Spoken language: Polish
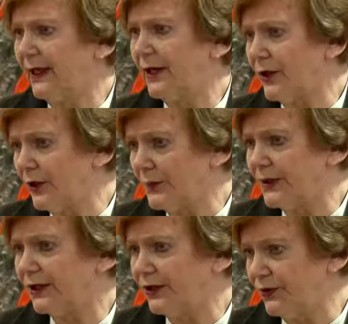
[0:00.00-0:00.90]
Na rok
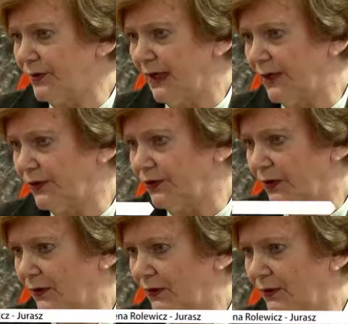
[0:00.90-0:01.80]
przed
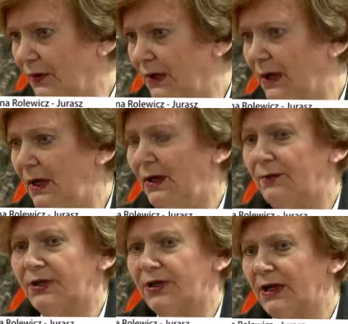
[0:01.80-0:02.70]
śmiercią
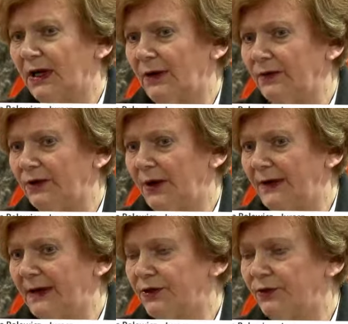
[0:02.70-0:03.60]
przyjechał do
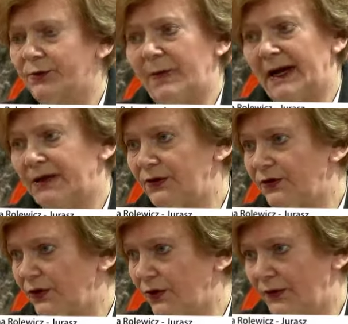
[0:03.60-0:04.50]
nas już bardzo
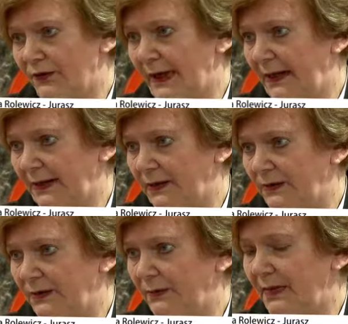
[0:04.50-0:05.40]
schorowany,
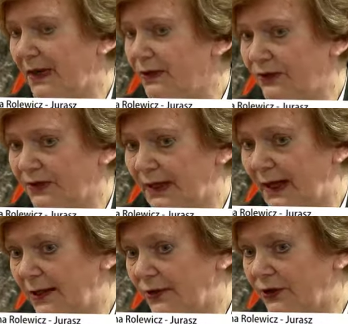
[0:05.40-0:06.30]
bardzo
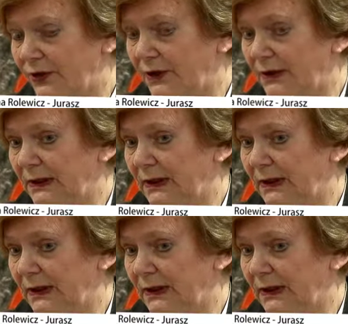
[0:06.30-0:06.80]
starszy,